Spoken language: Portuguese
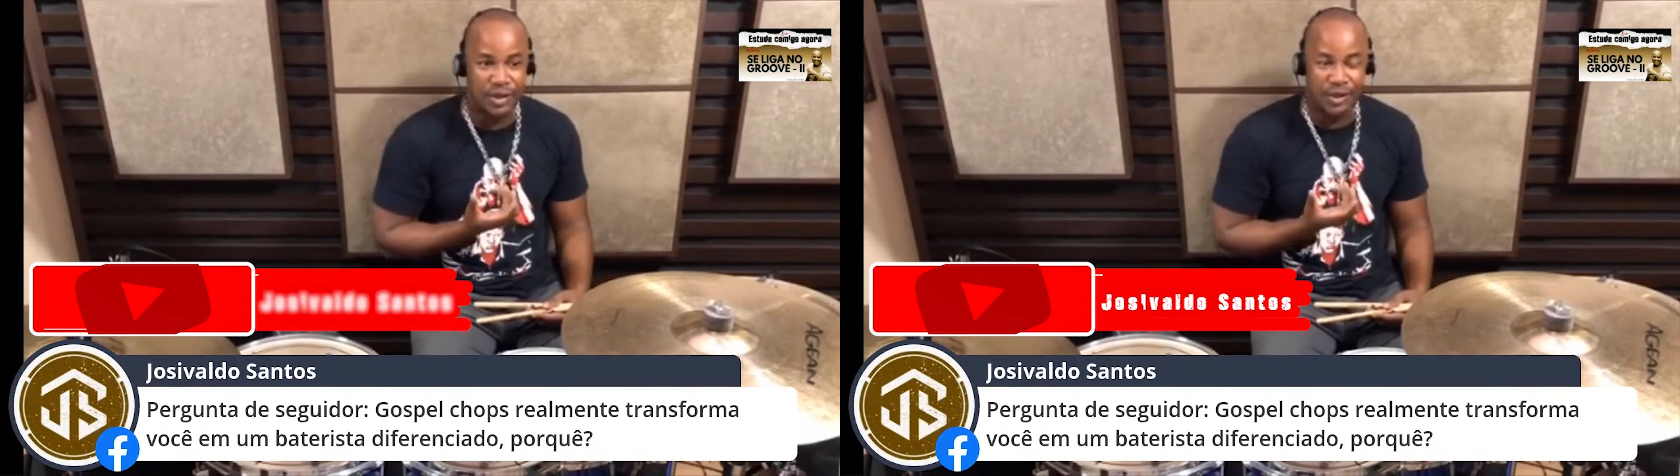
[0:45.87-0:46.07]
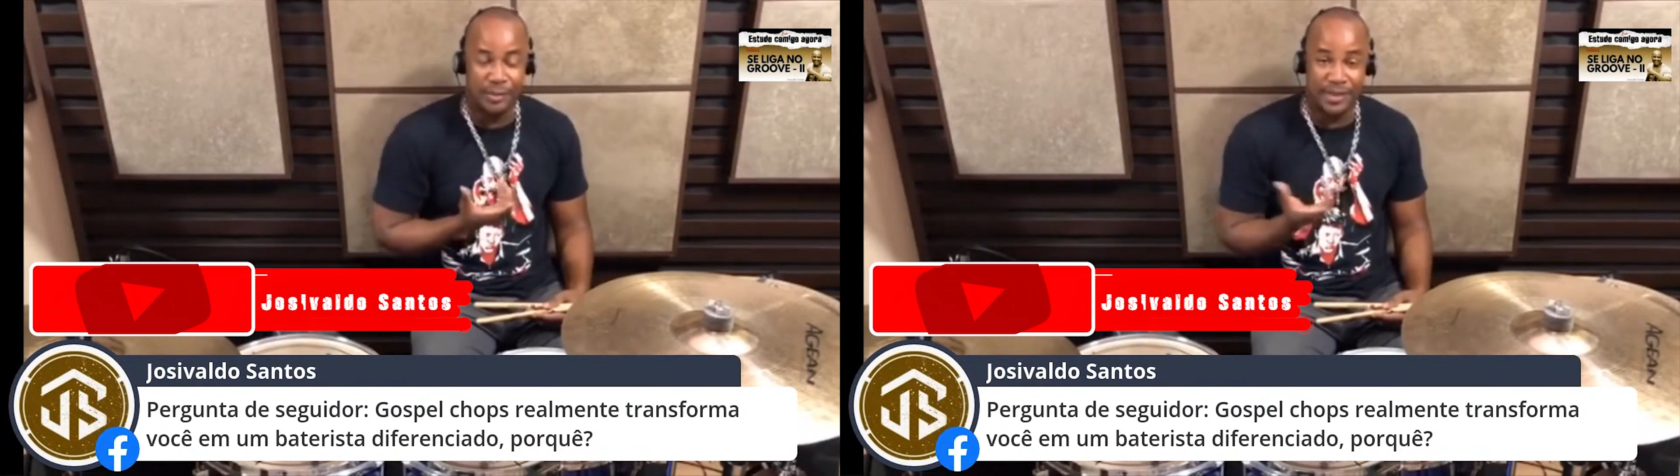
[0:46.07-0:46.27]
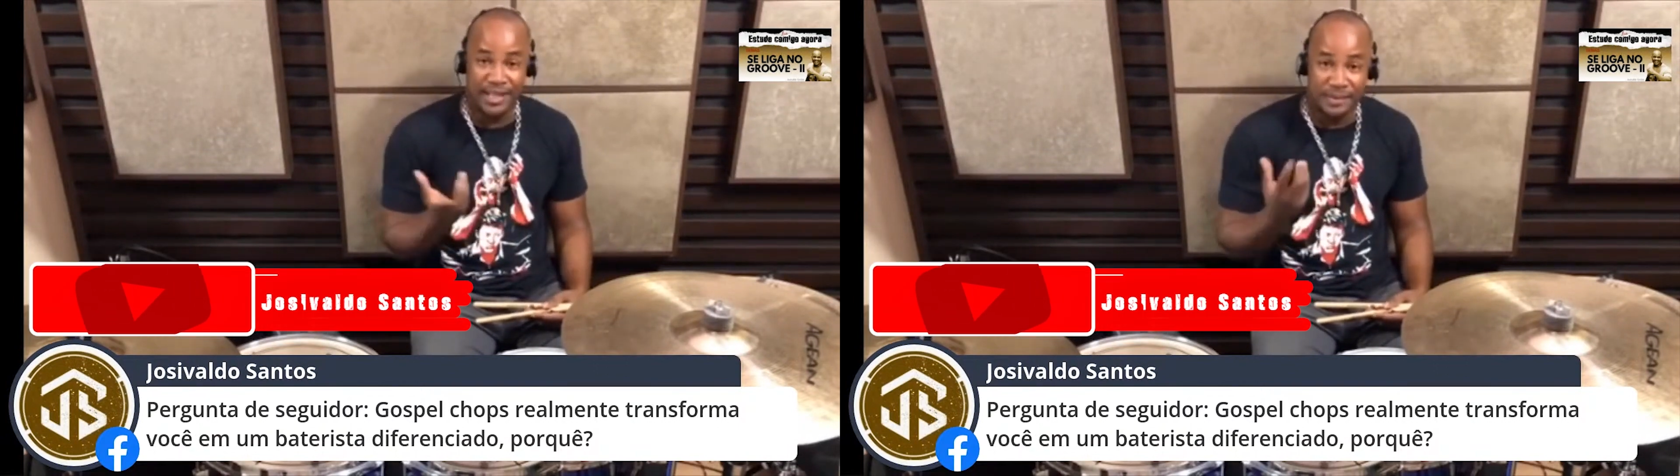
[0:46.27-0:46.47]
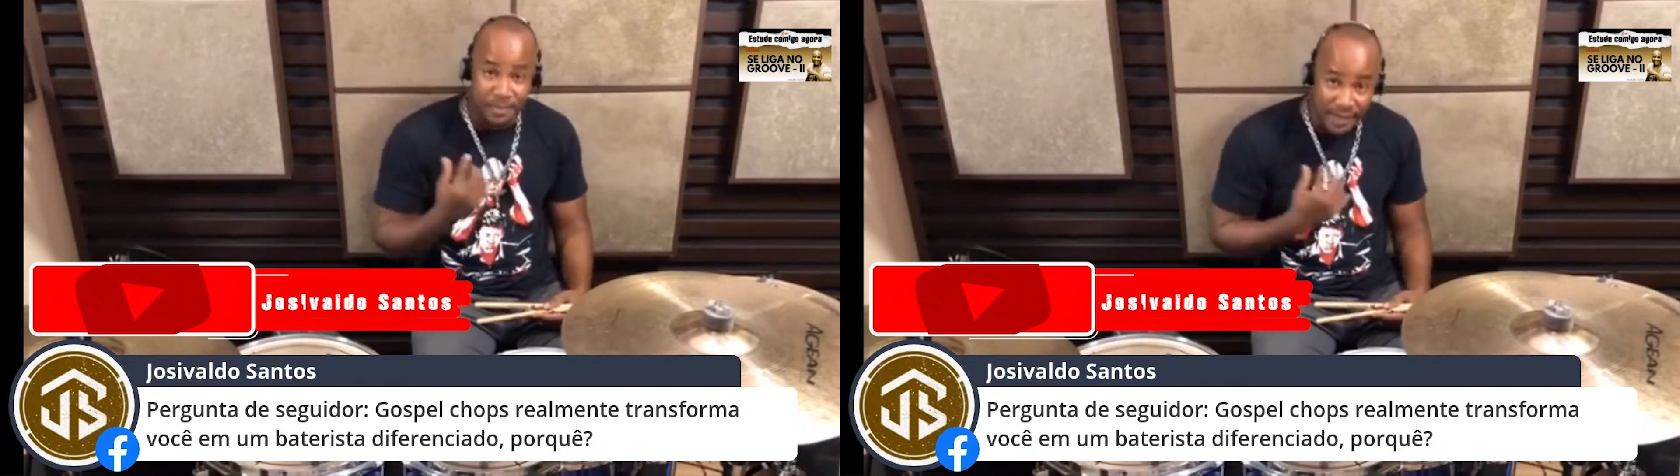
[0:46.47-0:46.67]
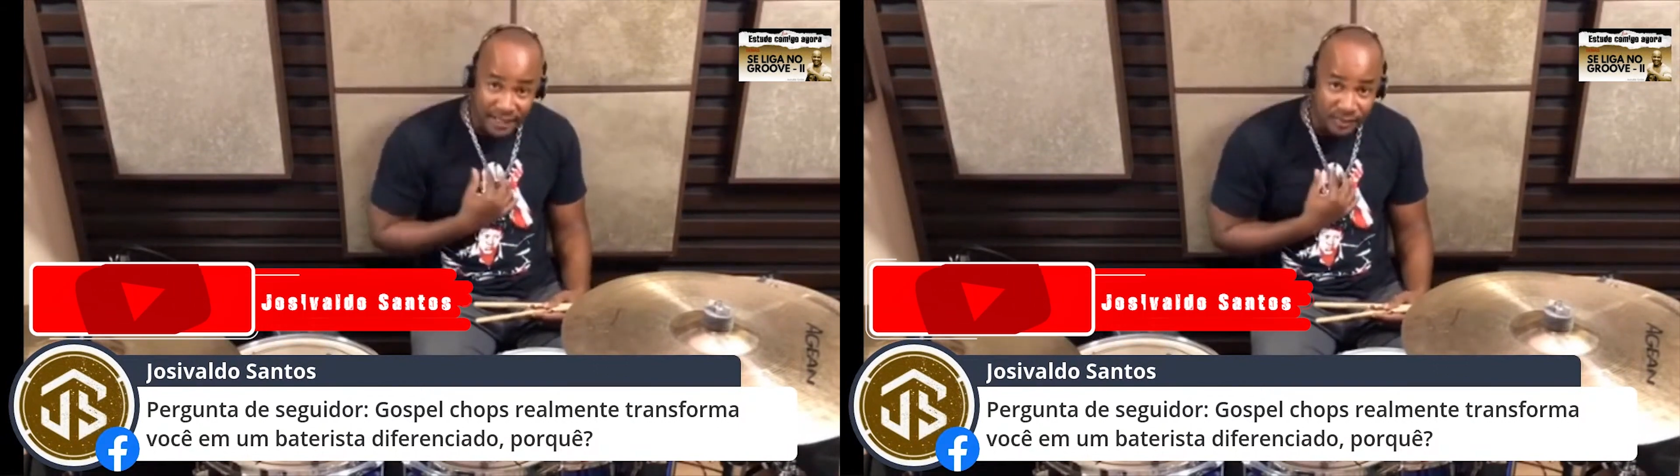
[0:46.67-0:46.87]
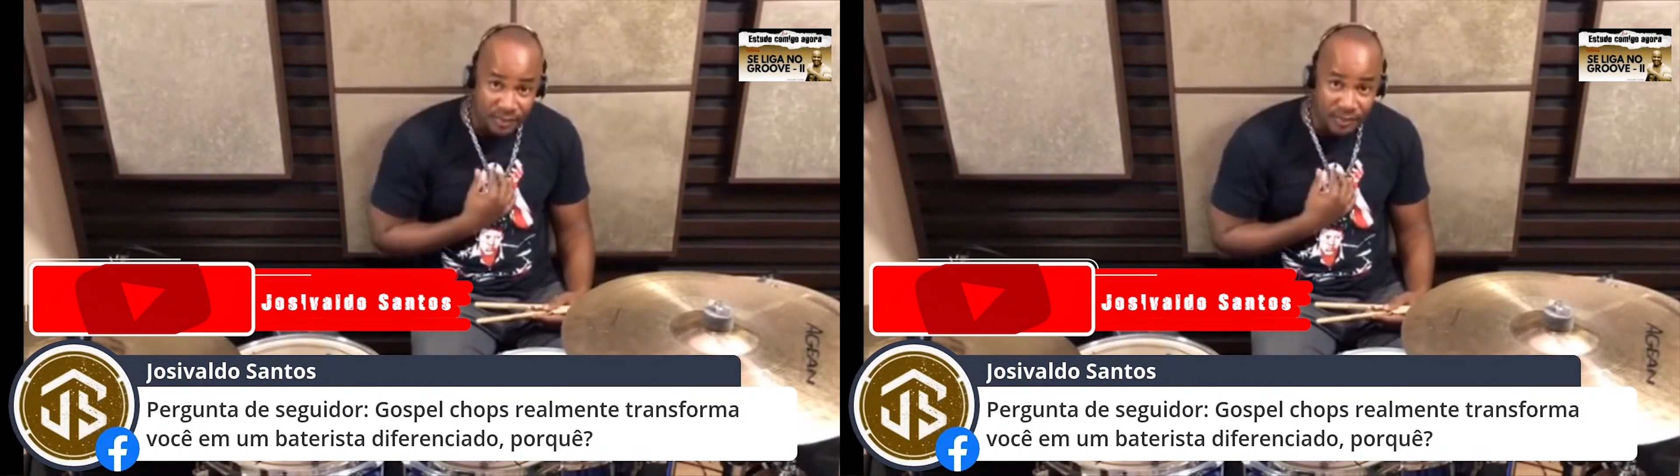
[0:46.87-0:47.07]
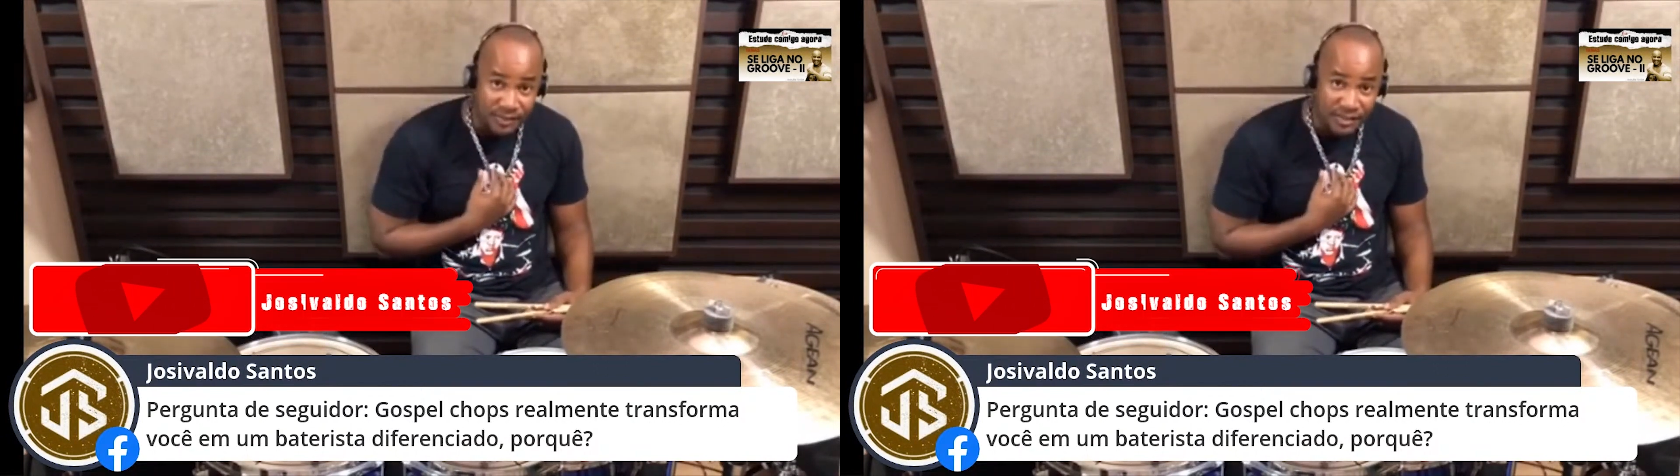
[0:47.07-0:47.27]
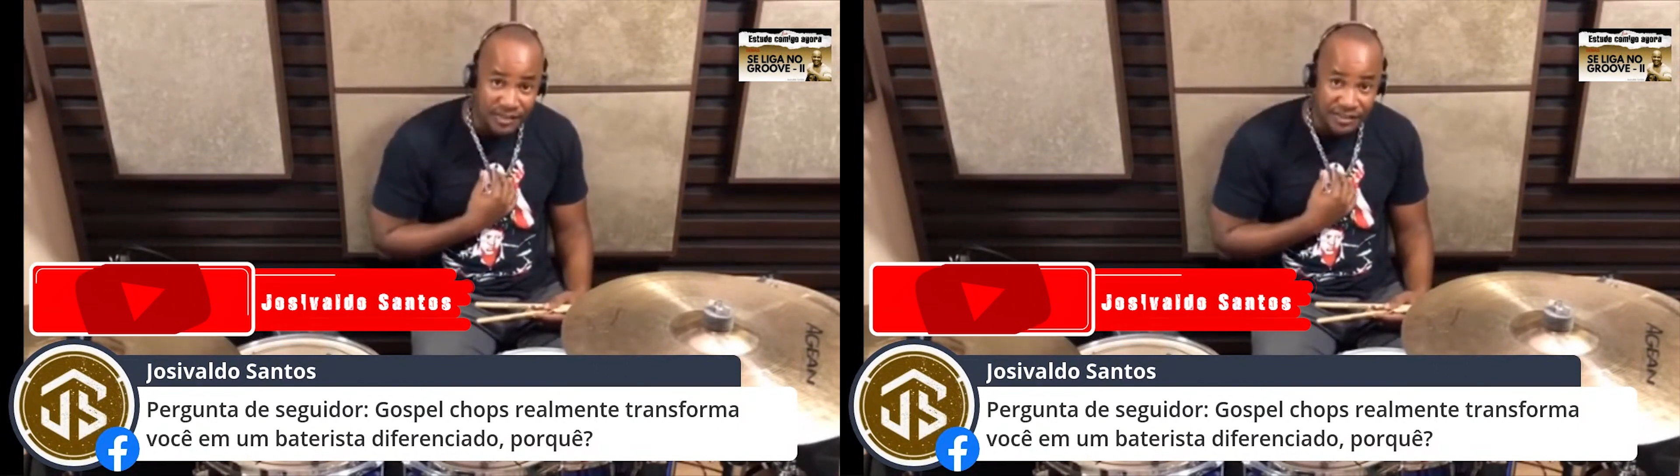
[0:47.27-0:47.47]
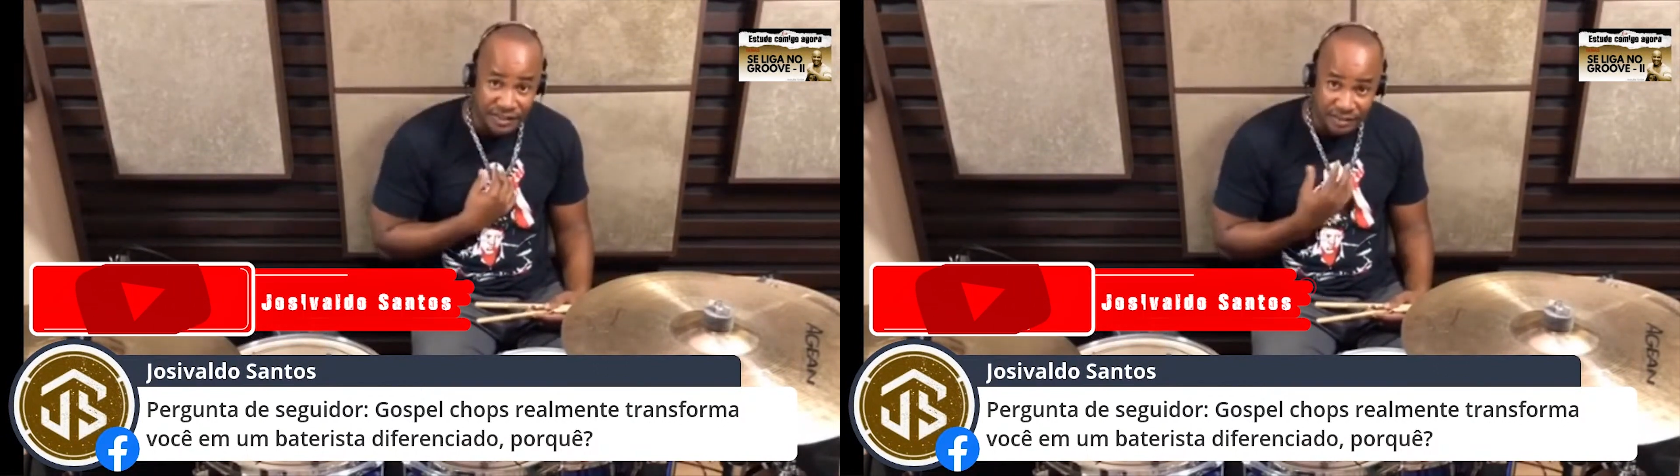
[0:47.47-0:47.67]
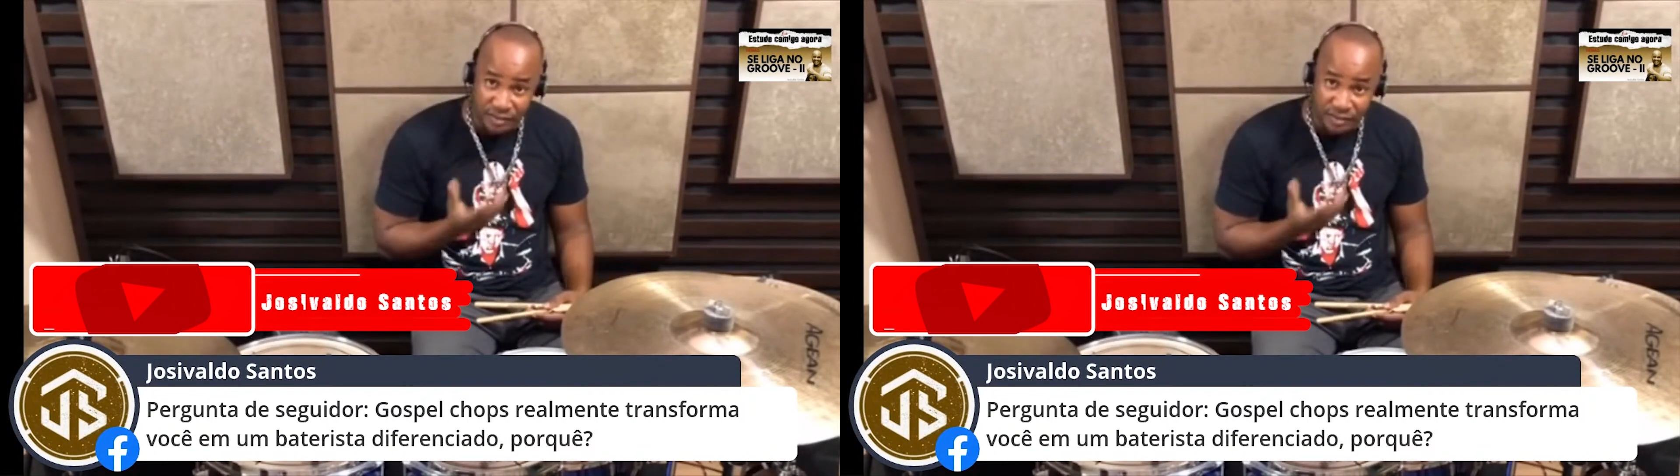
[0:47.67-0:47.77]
eu me alimento disso,